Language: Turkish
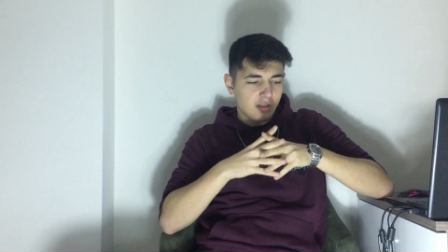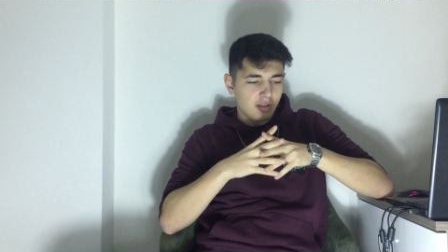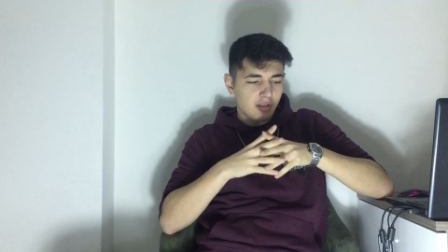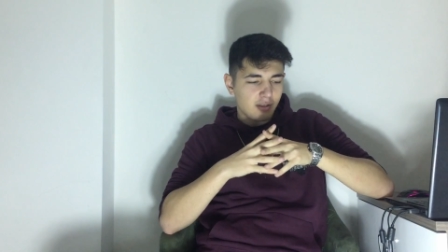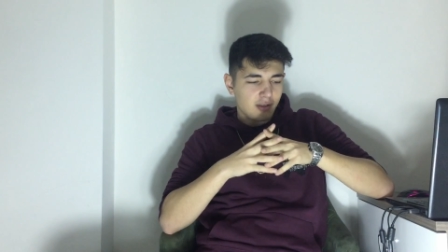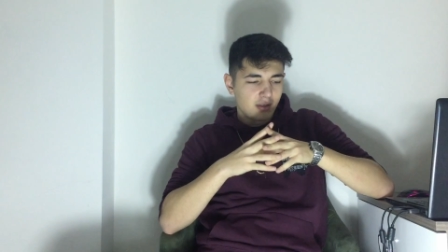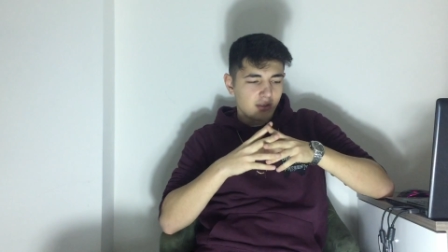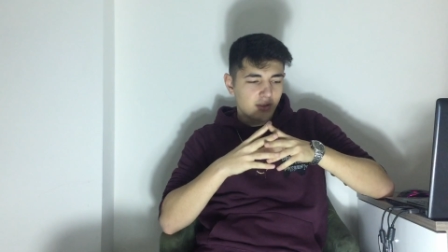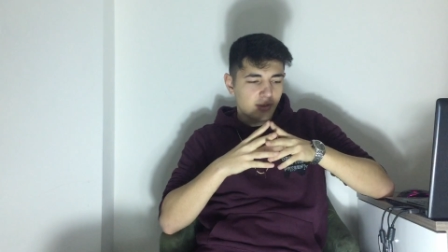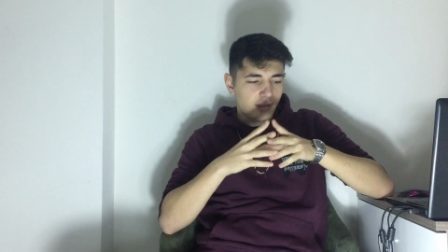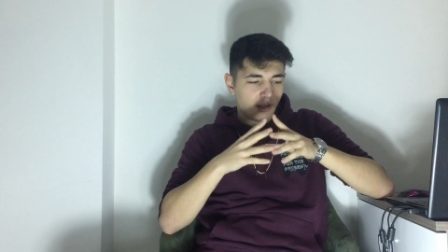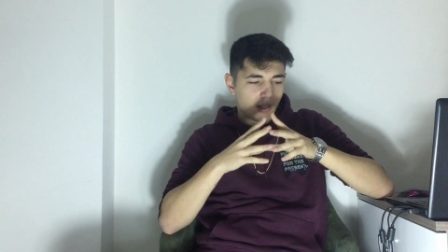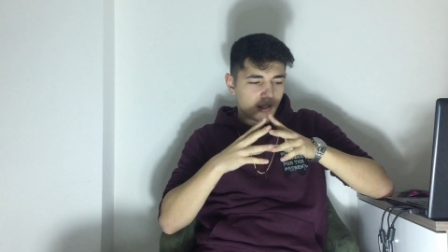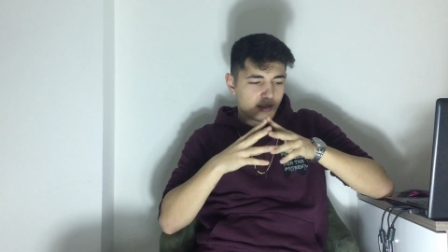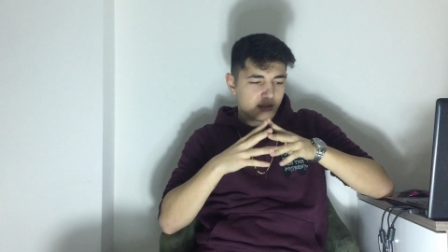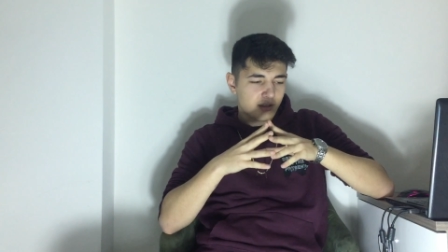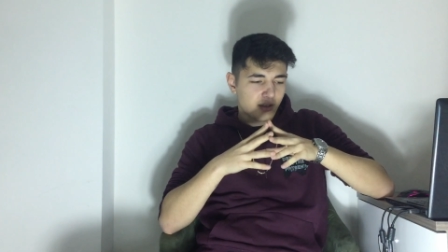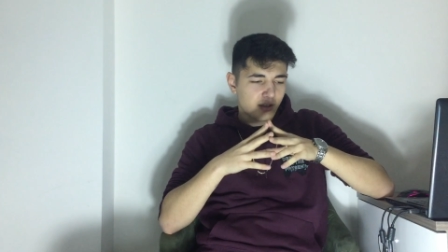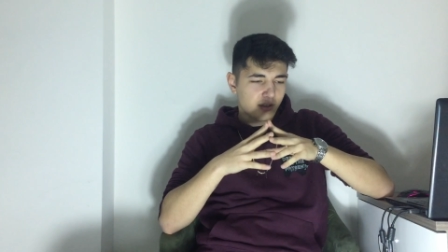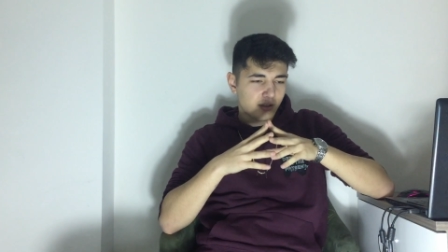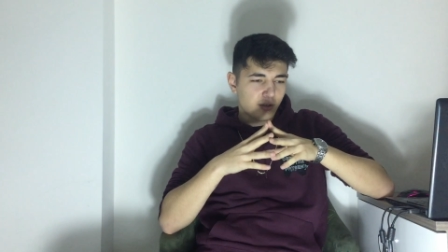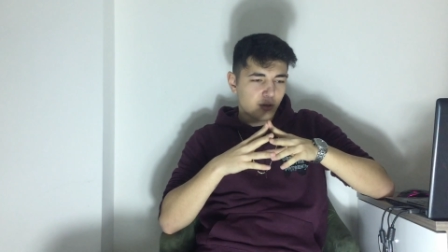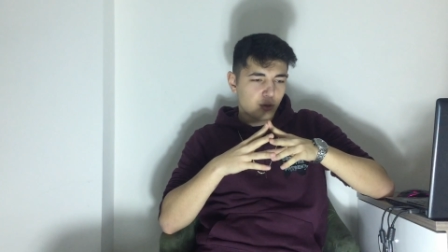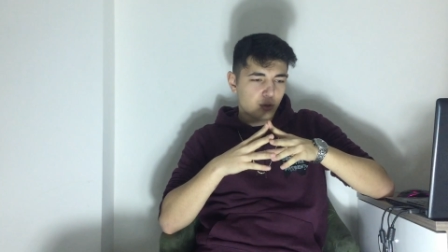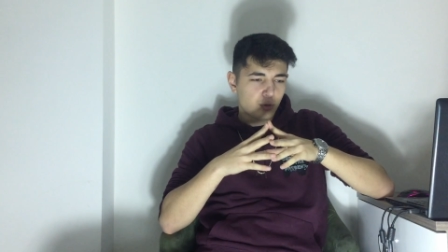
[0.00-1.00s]
şarkı
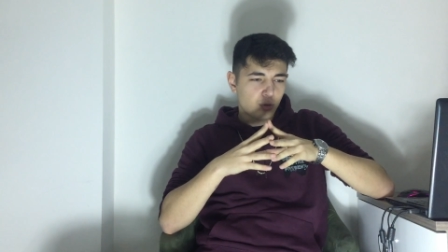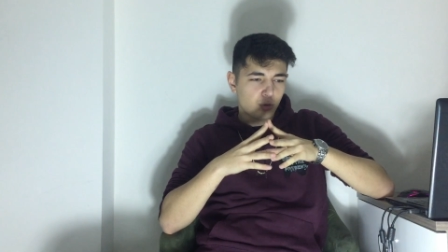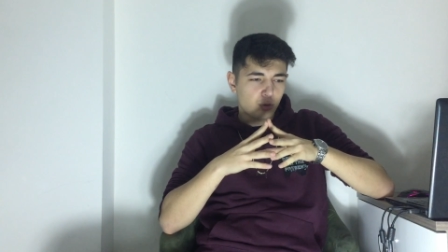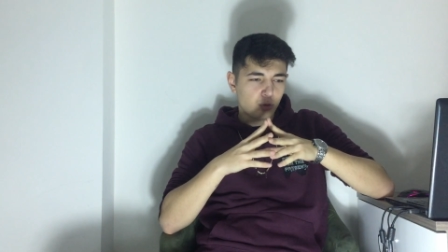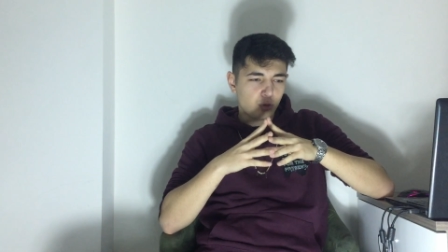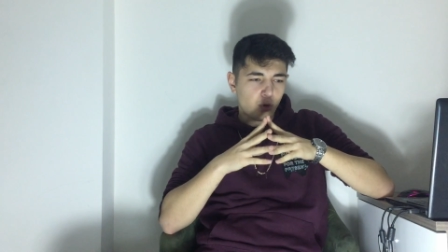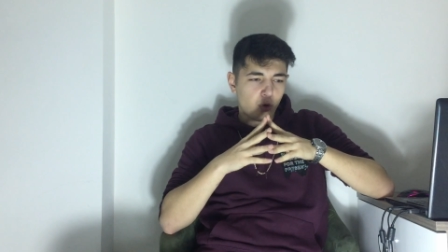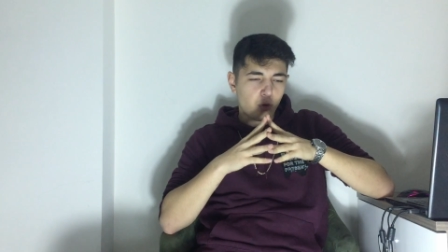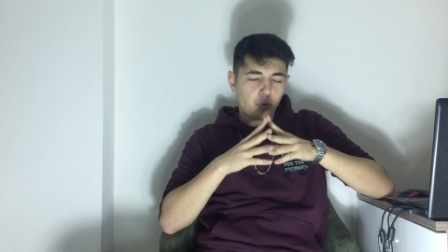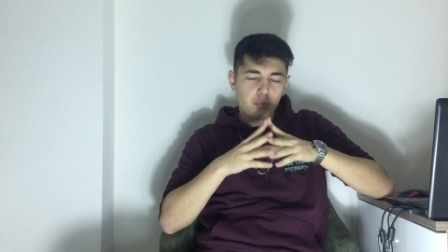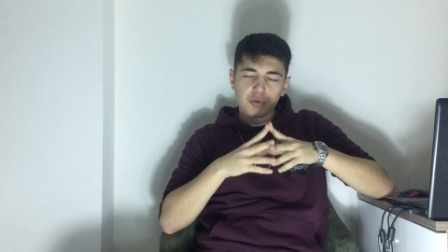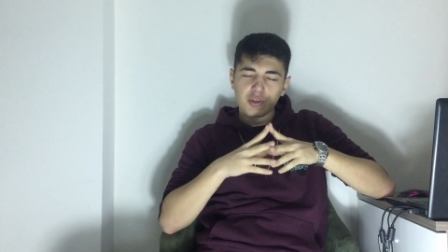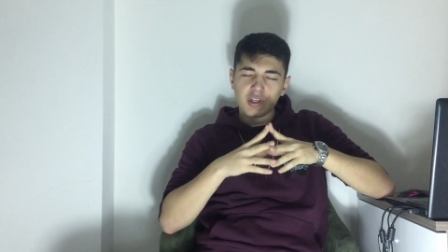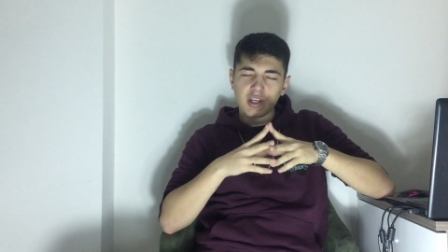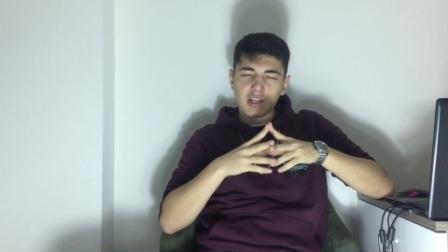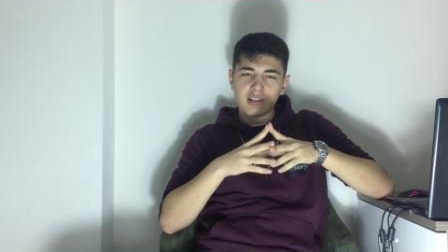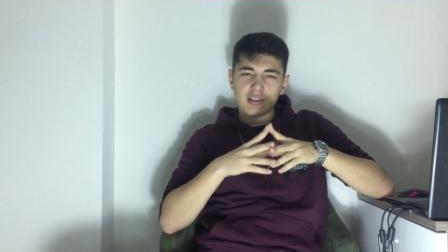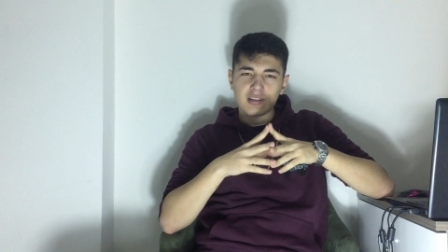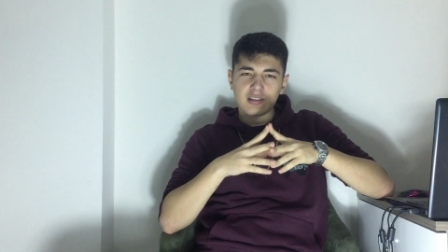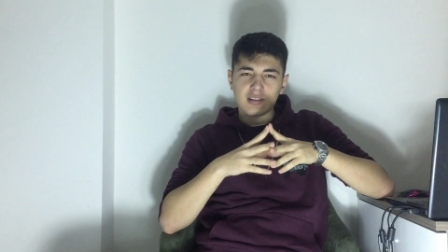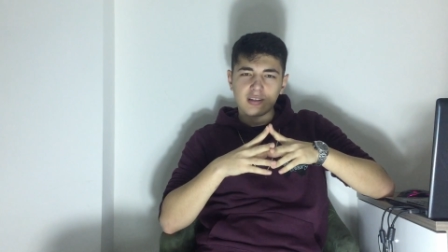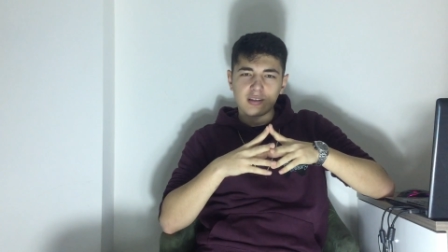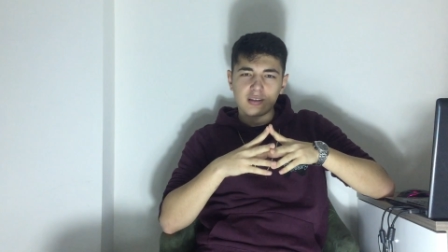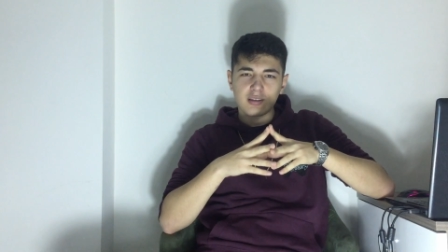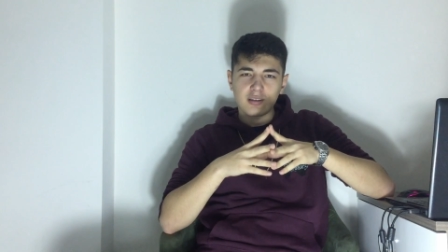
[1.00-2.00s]
Extantation'un Hop
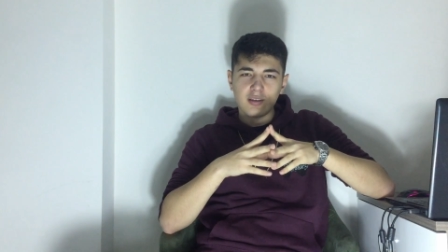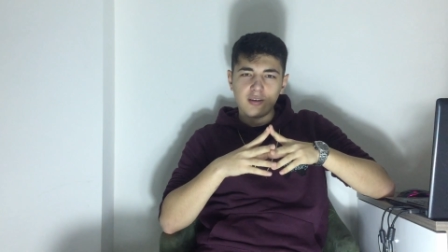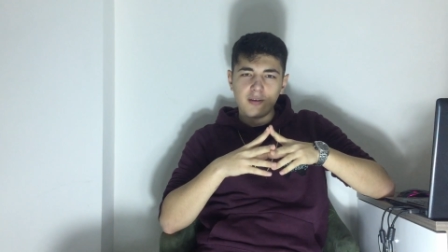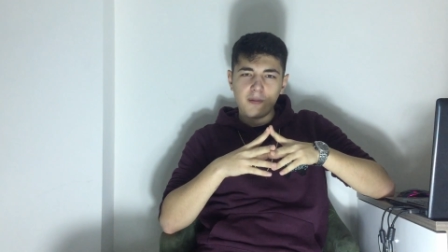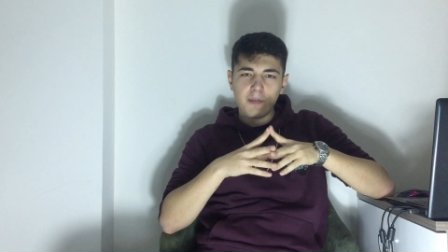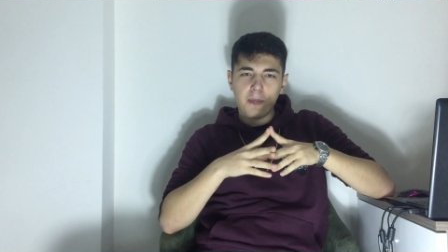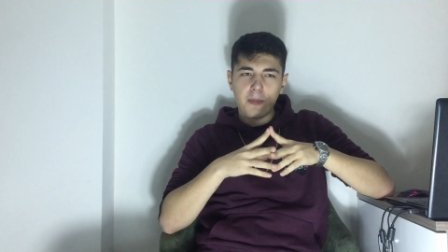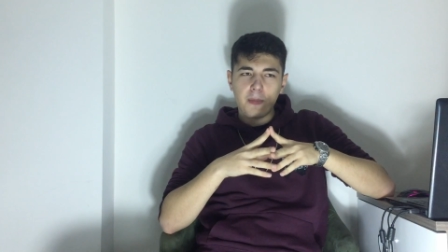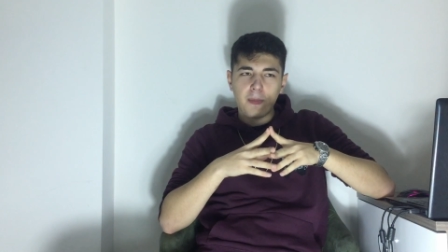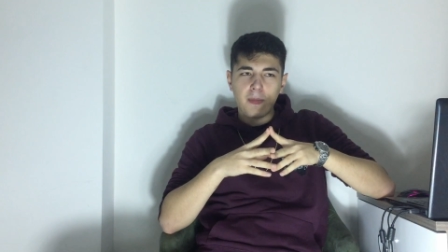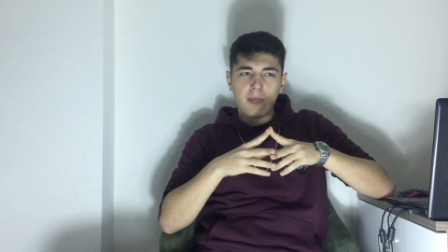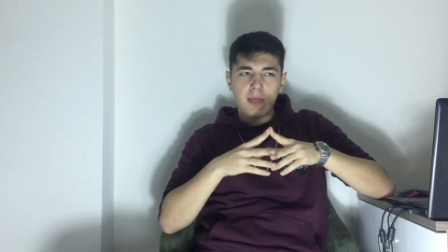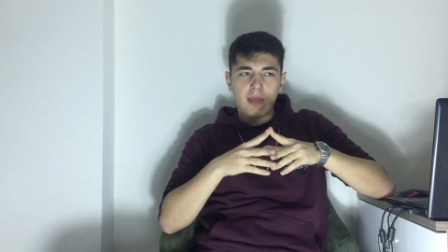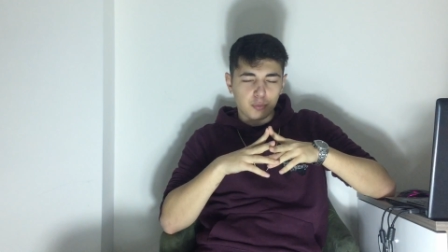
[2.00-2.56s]
şarkısıydı.